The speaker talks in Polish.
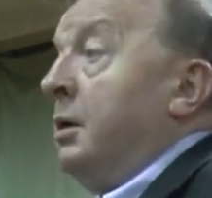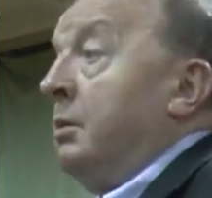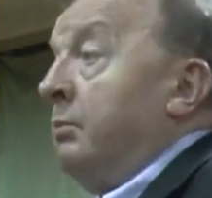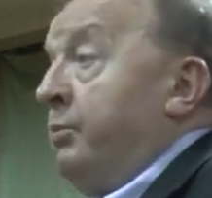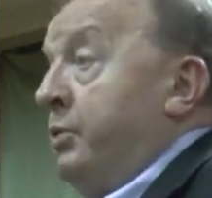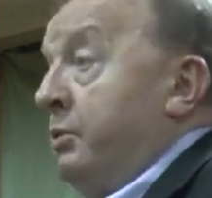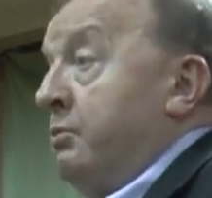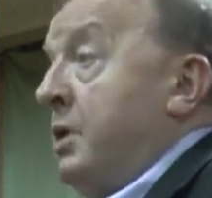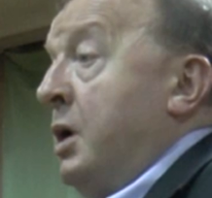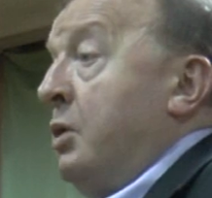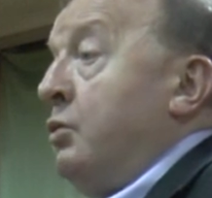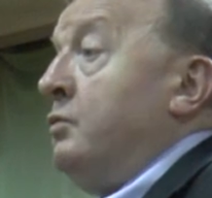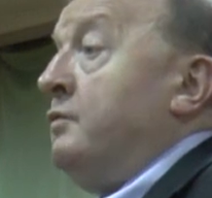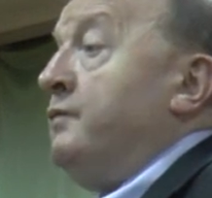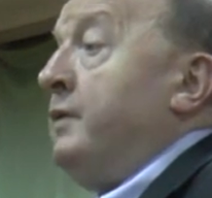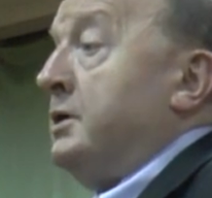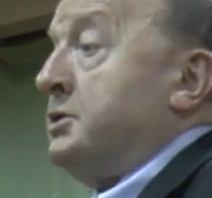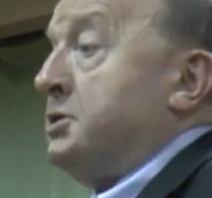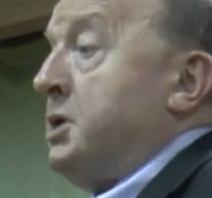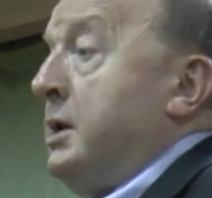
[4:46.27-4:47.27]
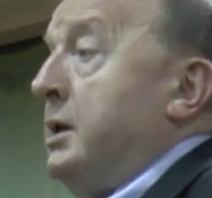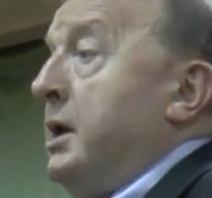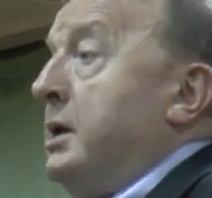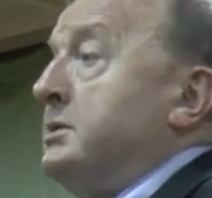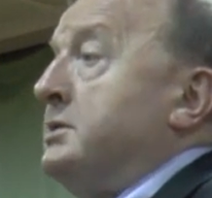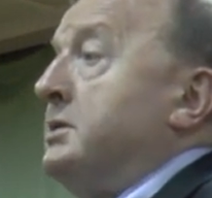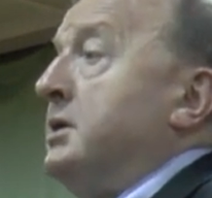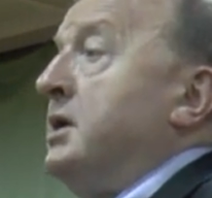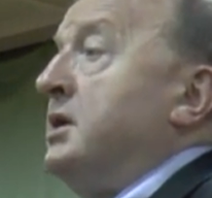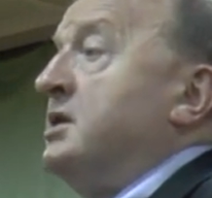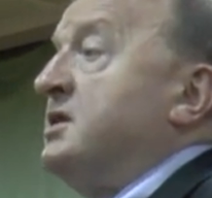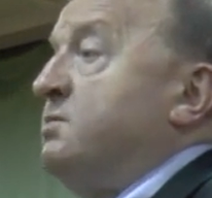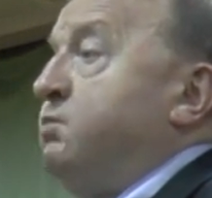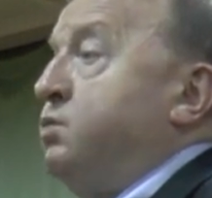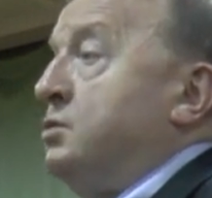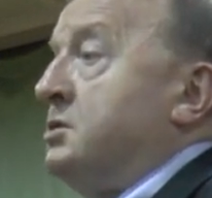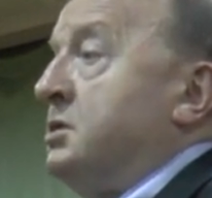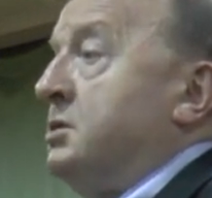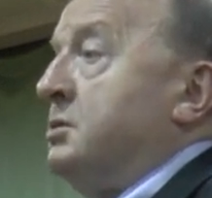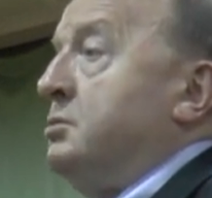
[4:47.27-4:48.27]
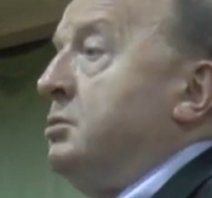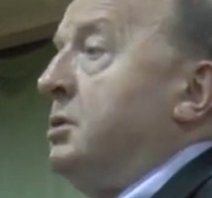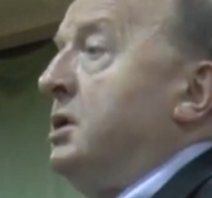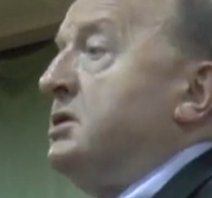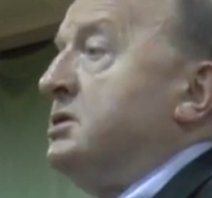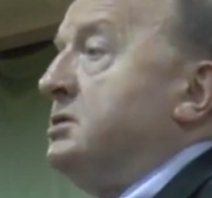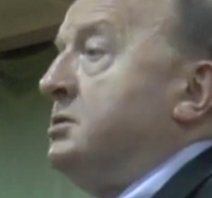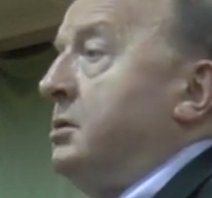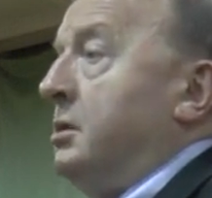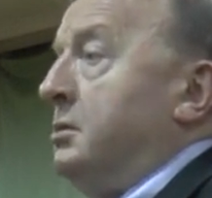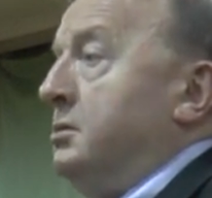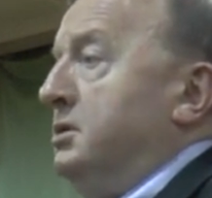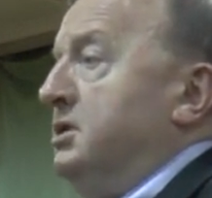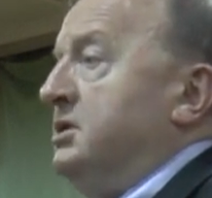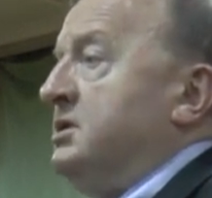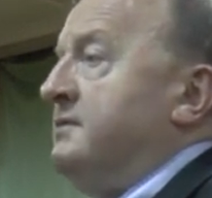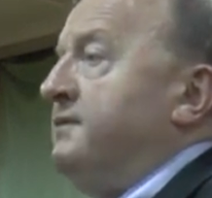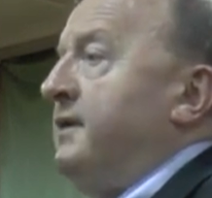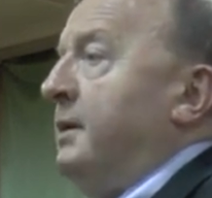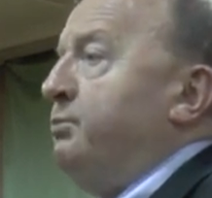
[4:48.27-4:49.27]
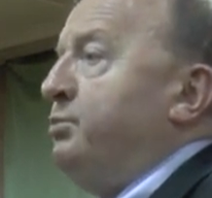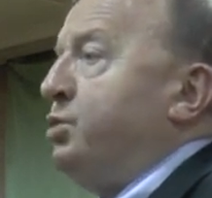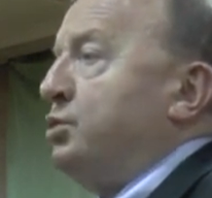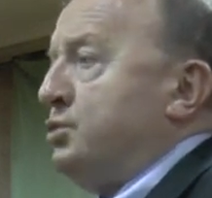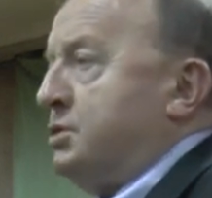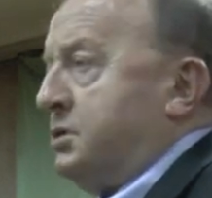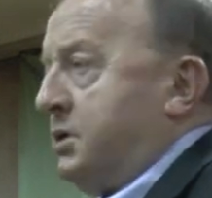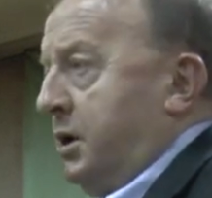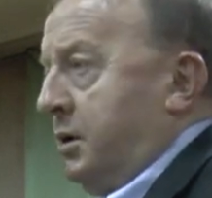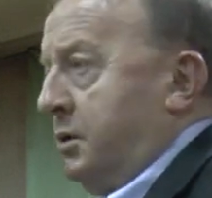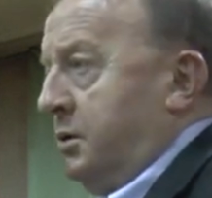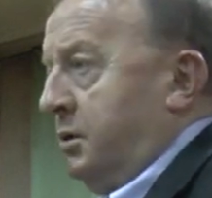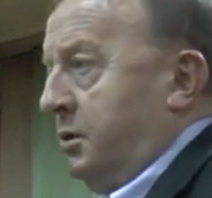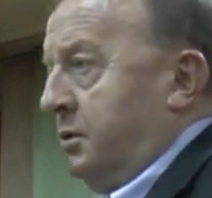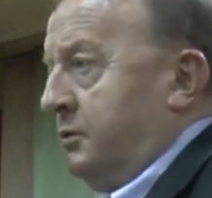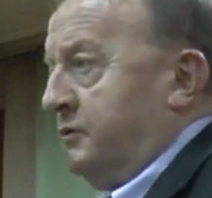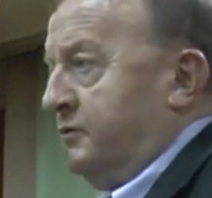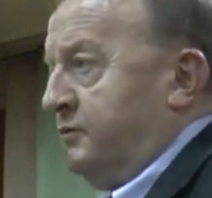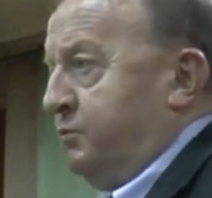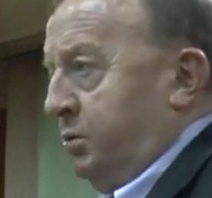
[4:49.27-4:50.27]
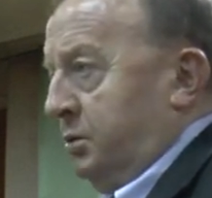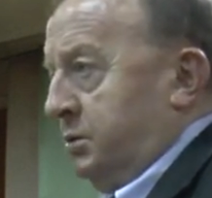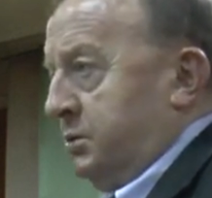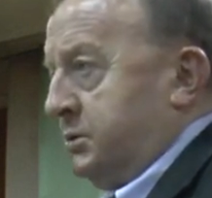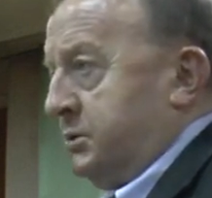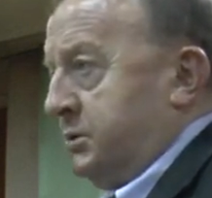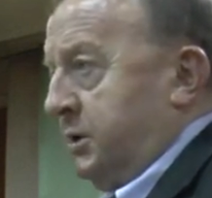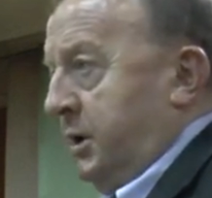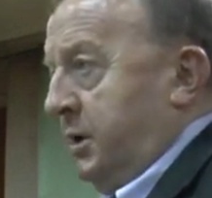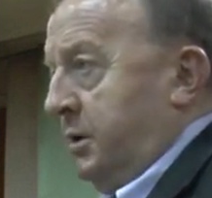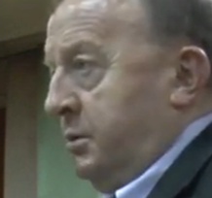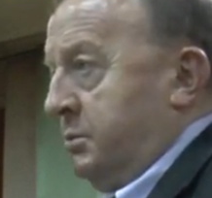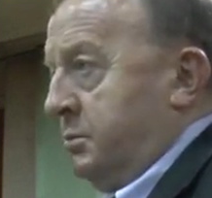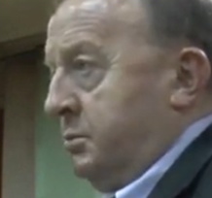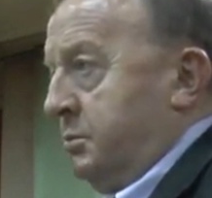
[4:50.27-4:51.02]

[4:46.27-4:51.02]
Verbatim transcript: była uważana za ekspozyturę stronnictwa pruskiego w Polsce.